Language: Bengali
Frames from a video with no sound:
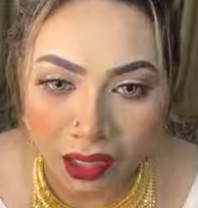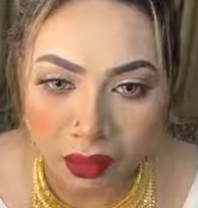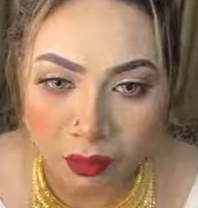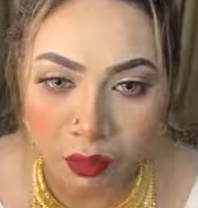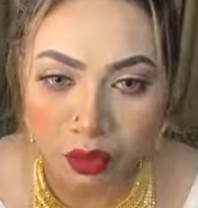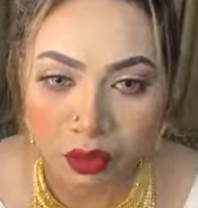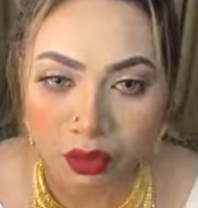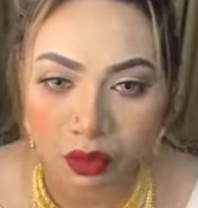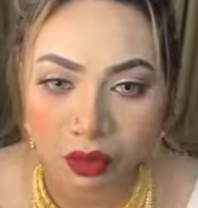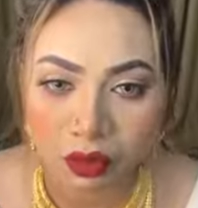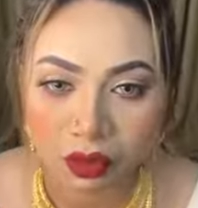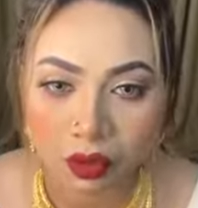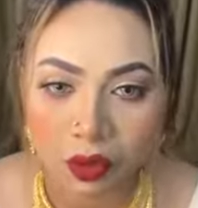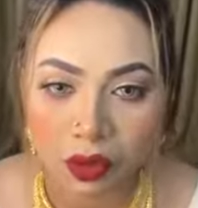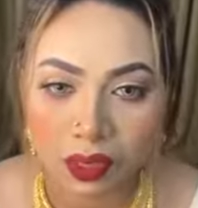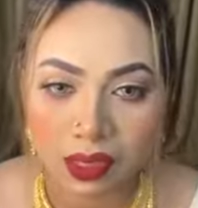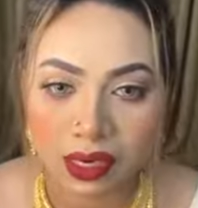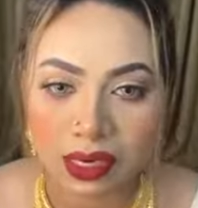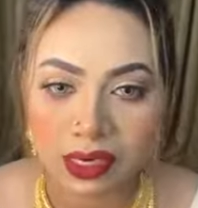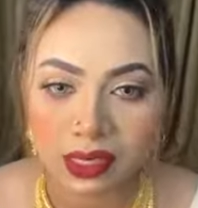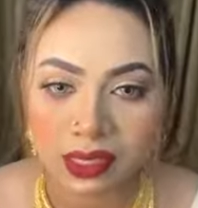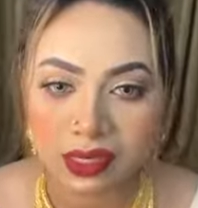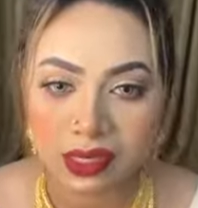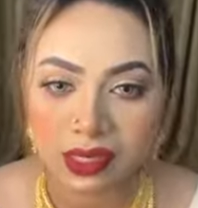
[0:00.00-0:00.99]
কানের মতো
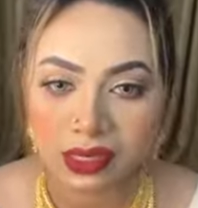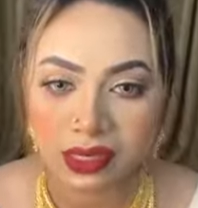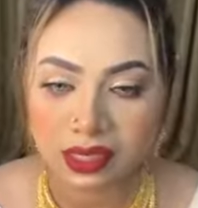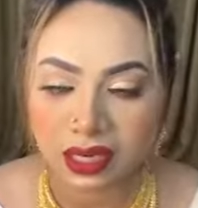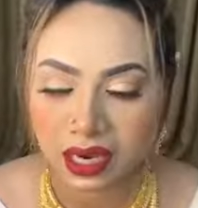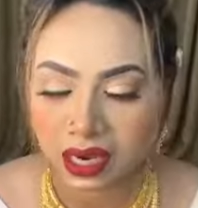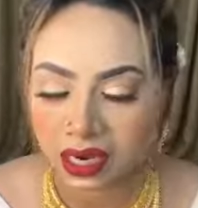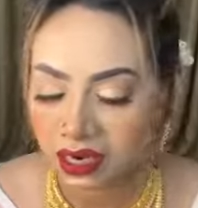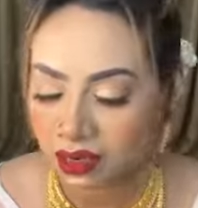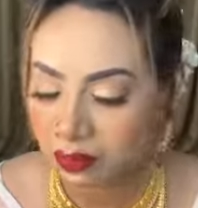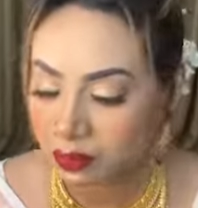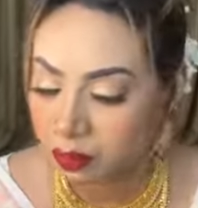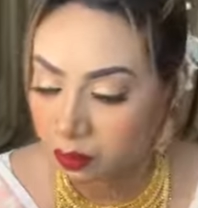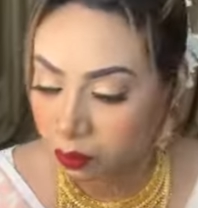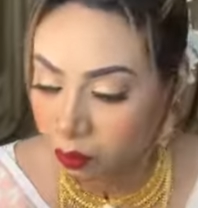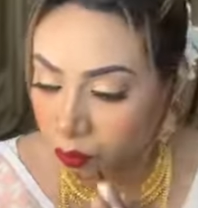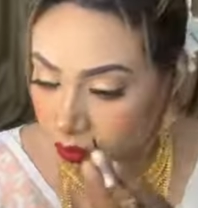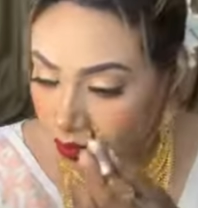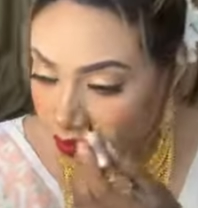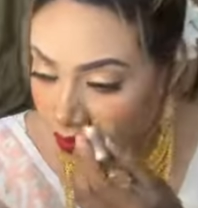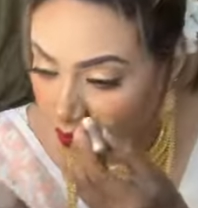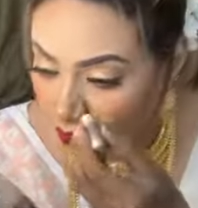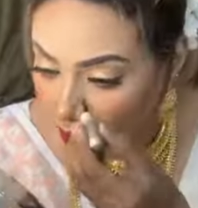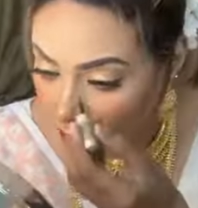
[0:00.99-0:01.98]
গলারটা ছাড়া আমি
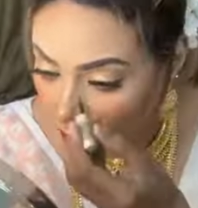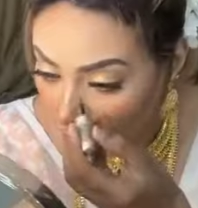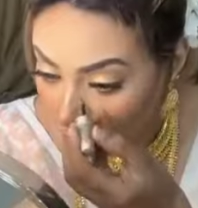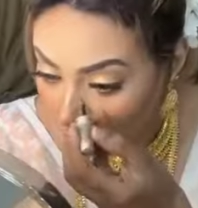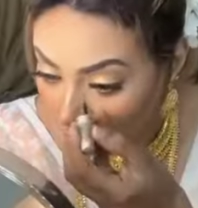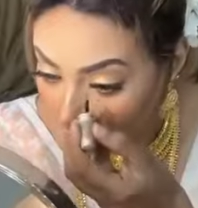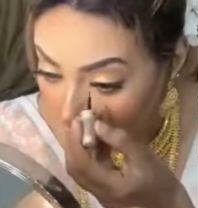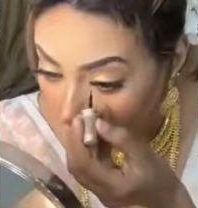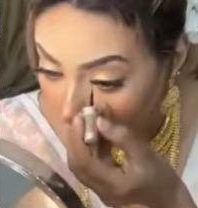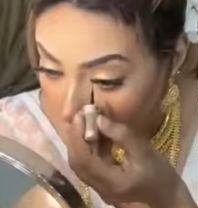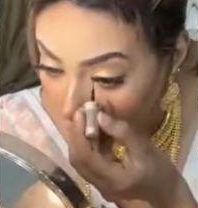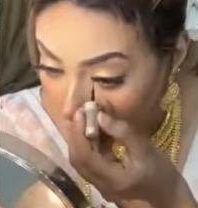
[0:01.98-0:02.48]
বুঝি নাই